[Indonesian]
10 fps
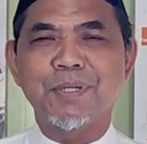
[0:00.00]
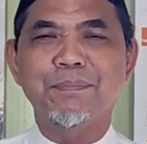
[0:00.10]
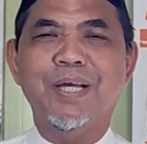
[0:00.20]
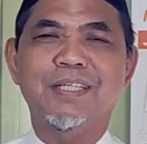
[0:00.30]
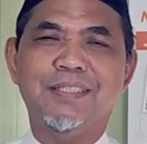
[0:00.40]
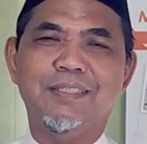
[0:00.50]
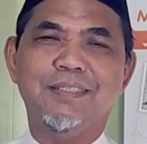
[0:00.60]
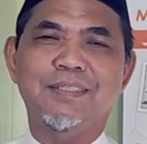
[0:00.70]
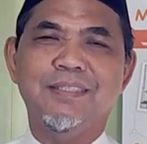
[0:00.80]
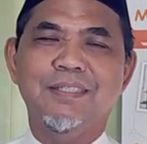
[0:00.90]

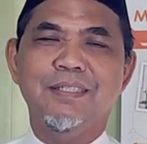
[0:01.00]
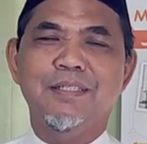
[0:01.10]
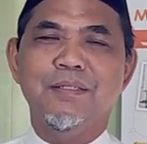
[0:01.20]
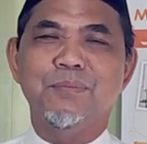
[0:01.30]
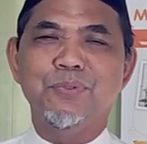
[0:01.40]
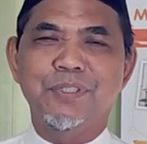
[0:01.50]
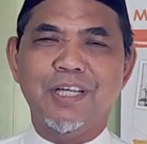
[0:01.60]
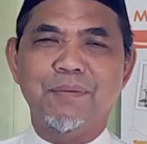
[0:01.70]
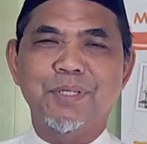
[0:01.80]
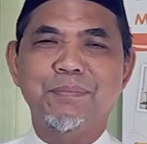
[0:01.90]
berbagi,
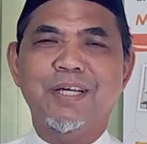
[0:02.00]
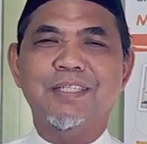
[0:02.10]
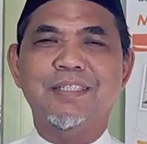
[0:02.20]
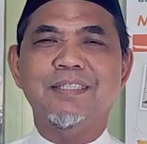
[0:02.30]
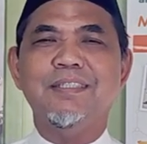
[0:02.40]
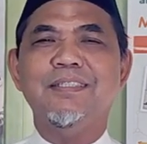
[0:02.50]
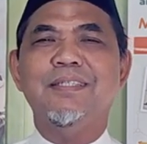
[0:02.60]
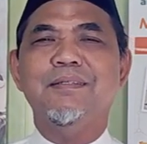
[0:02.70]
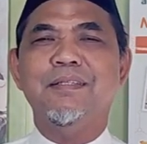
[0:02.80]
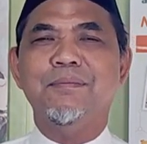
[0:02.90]
mudah berbagi,